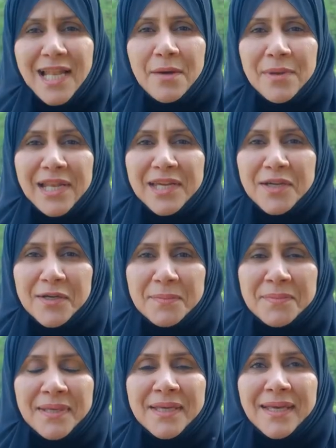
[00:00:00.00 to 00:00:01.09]
السلام
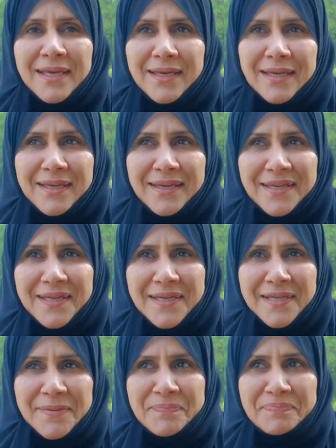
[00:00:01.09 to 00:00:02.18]
عليكم
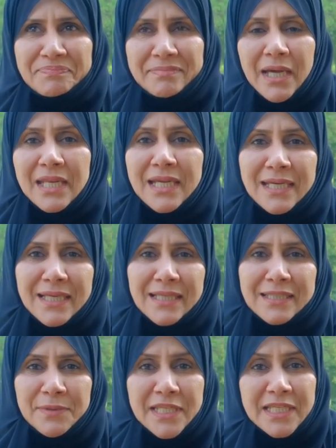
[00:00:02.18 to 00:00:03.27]
آه، انا
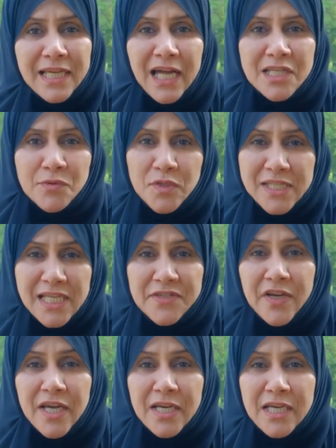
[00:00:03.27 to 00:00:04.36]
طبعا آه، جيت اعالج
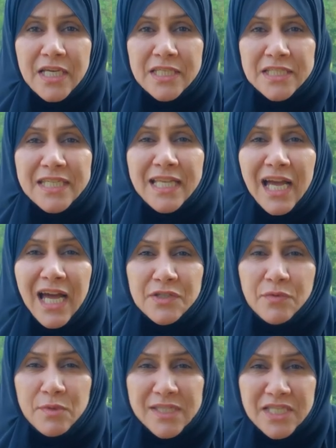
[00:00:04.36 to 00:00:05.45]
مستشفى جيت اعالج
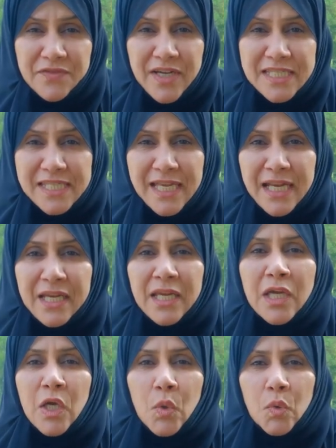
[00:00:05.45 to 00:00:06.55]
في مستشفى استر
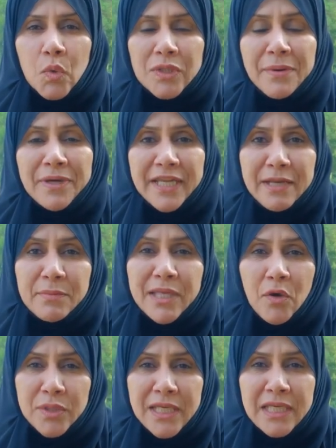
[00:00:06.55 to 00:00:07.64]
وطبعا احنا
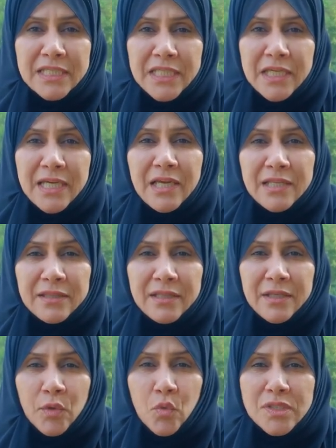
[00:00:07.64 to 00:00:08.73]
متعودين نجي
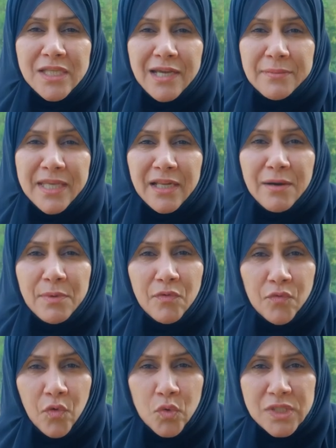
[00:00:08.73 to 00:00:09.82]
نكون صايمين قبل
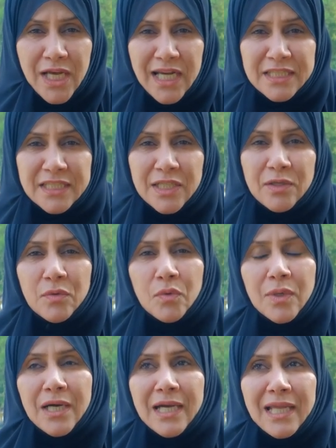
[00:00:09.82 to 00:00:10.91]
الفحوصات
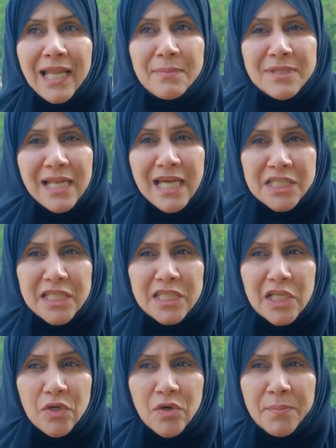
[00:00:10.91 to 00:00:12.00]
والحمد لله جيت
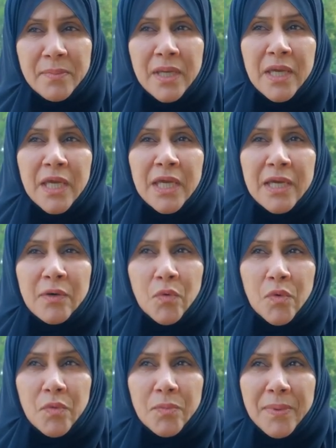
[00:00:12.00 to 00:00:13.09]
اليوم
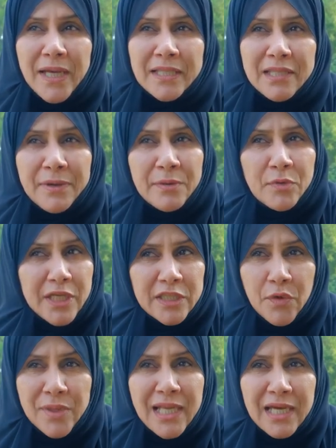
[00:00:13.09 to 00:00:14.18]
وبعد طبعا مده
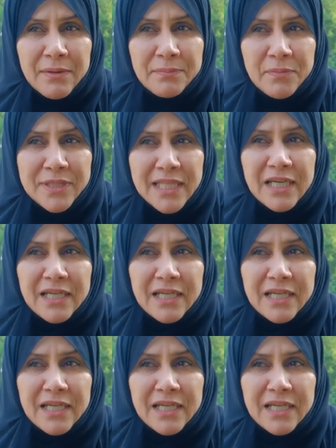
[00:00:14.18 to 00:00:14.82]
طويله مده